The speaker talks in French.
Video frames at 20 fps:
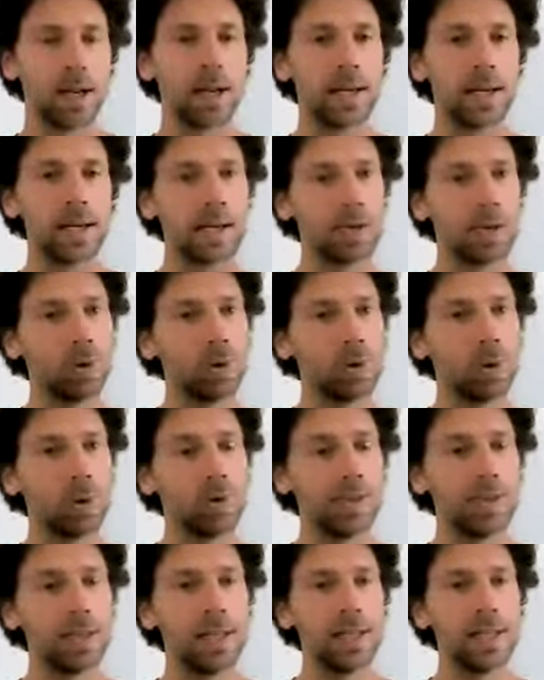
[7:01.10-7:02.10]
et est-ce qu'on peut
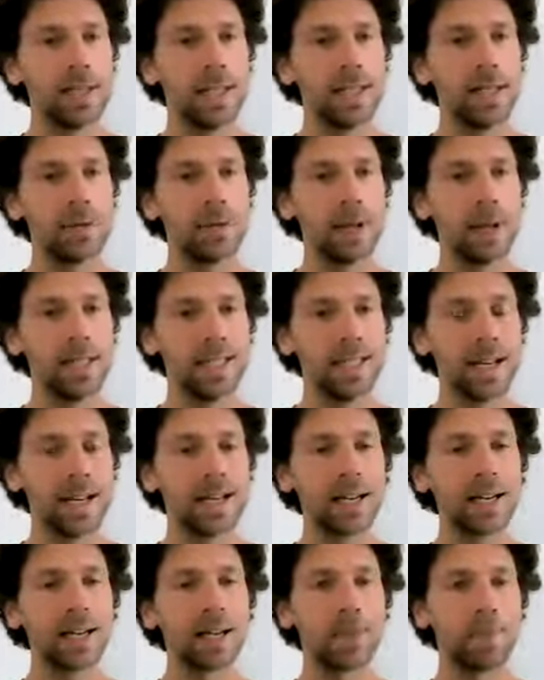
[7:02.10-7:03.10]
l'utiliser de
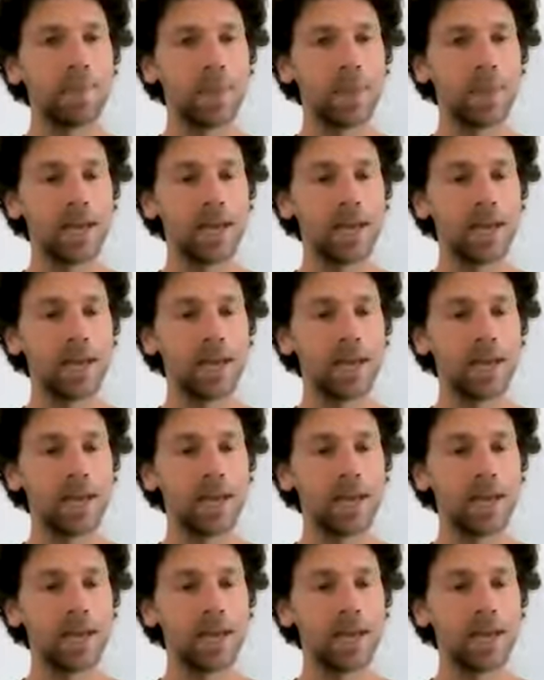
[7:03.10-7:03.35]
manière